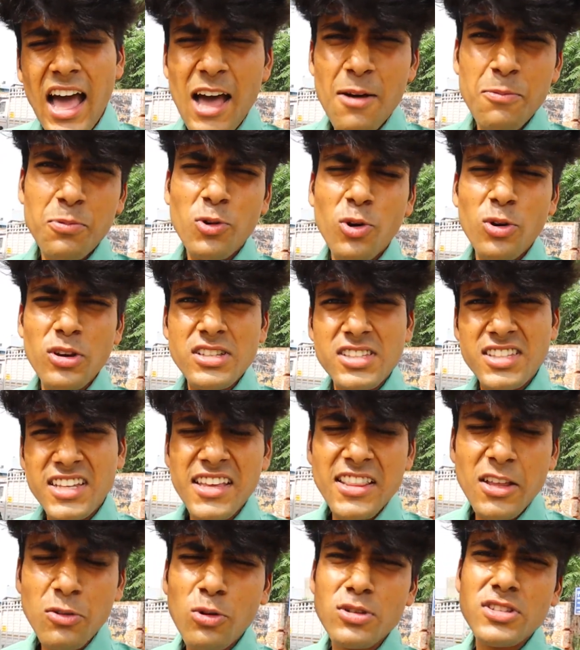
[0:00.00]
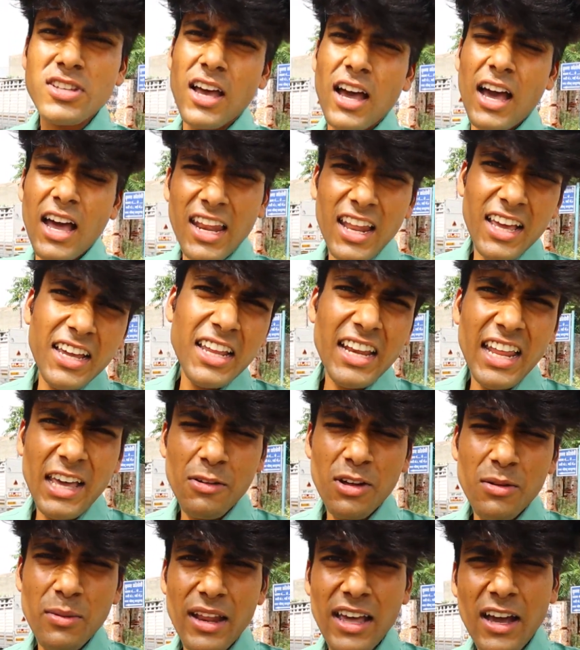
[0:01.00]
आपको इसके अंदर कुछ अलग ही
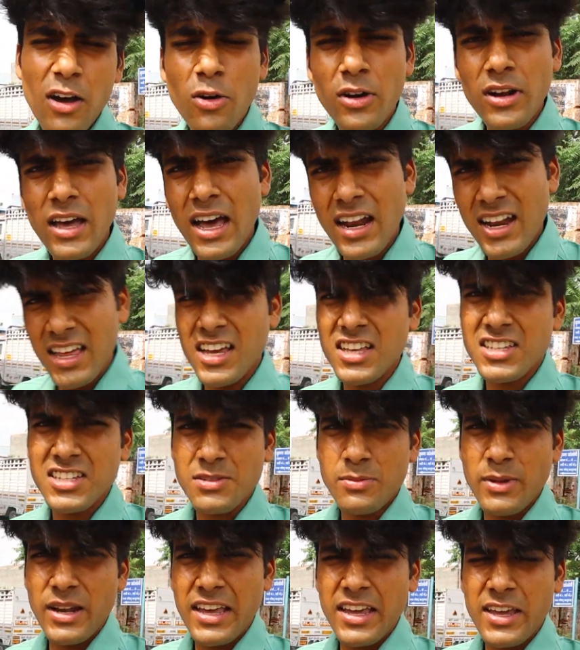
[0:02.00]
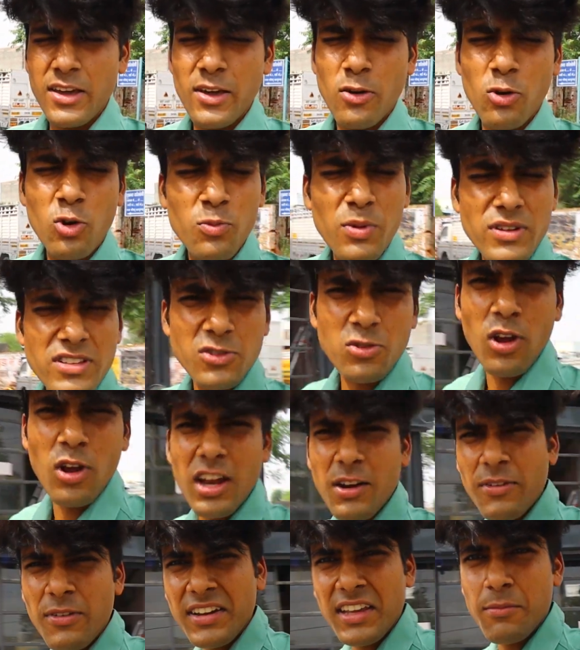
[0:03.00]
लेवल मिलेगा और अलग ही चीज़ मिलेगी ऊपर से
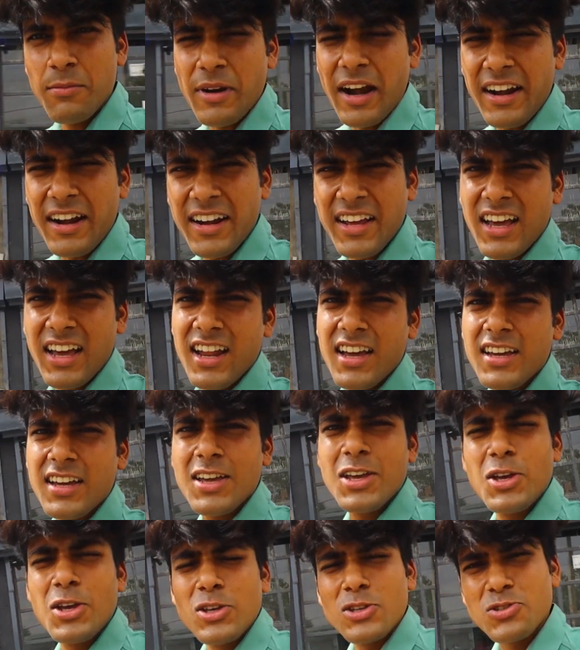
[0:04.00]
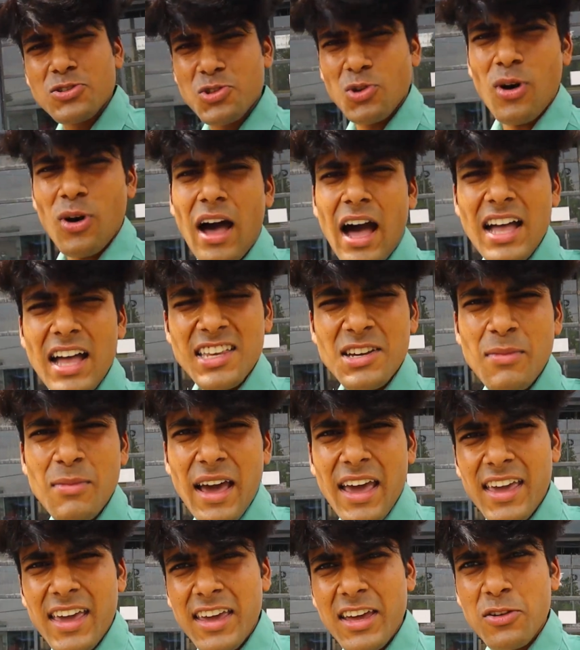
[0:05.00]
रॉयल इनफील्ड की ब्रांडिंग अलग सो आज हम
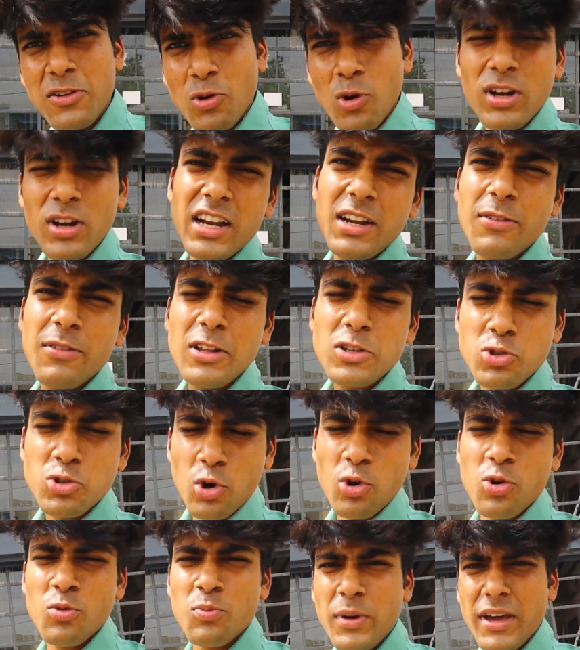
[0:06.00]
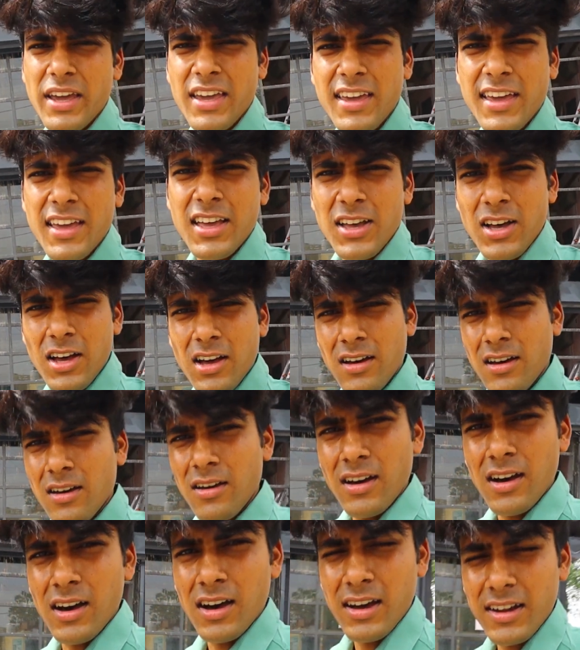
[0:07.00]
आए हैं रॉयल इनफील्ड शोरूम
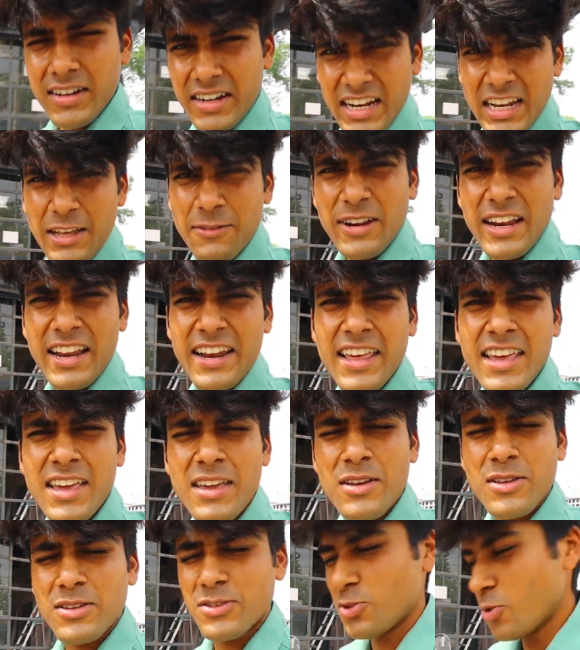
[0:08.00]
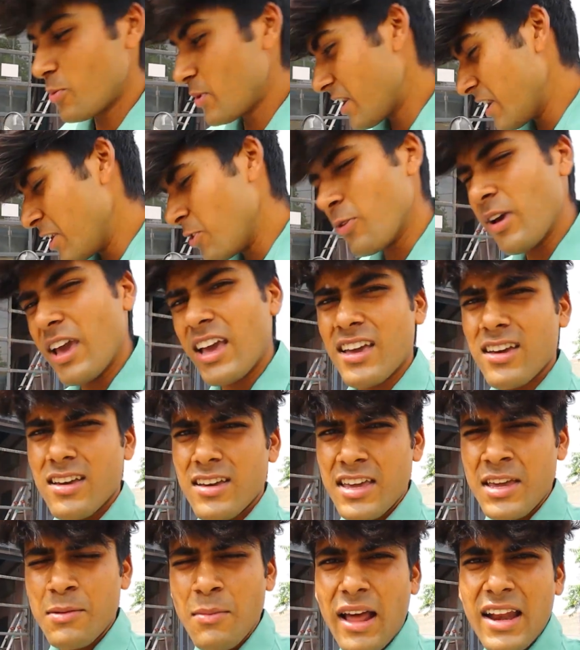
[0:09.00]
पर डिलीवरी लेने जो मेरी न्यू है
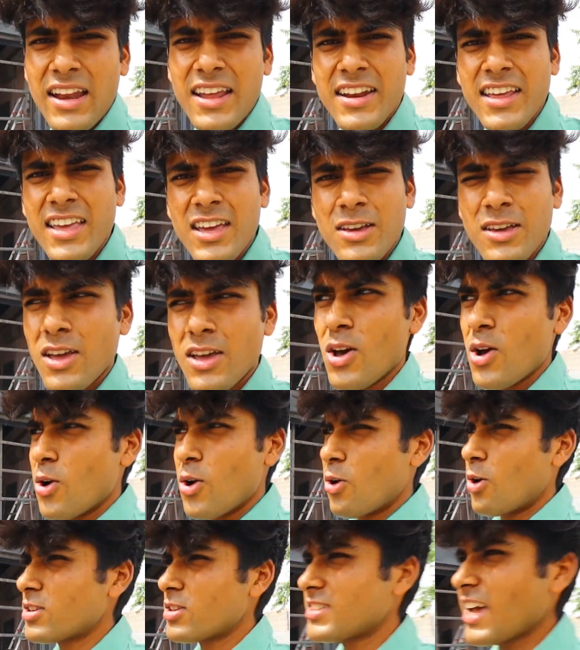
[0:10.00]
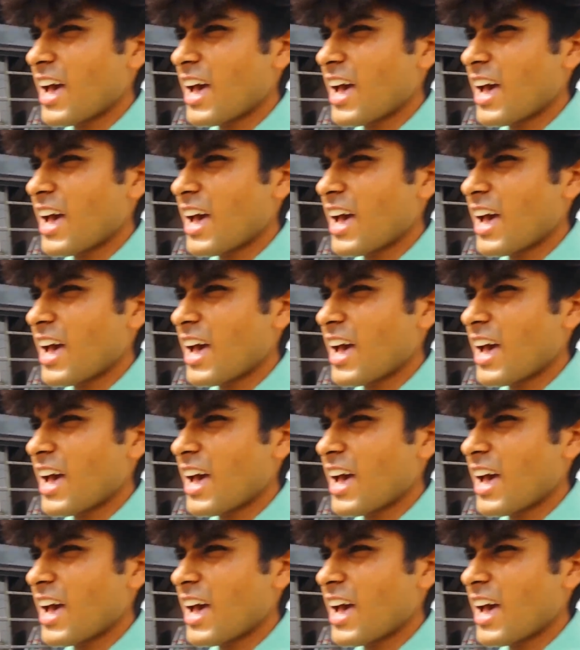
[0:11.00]
हिमालयन है और